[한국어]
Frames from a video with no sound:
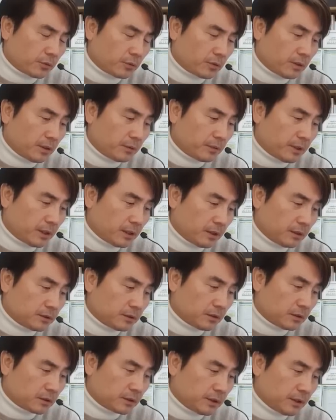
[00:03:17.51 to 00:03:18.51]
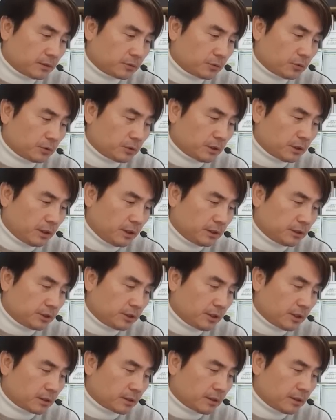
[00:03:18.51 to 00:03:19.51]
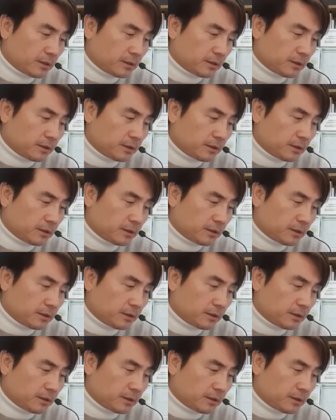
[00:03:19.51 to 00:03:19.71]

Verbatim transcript: 통화 완화 정책 조정이 시작될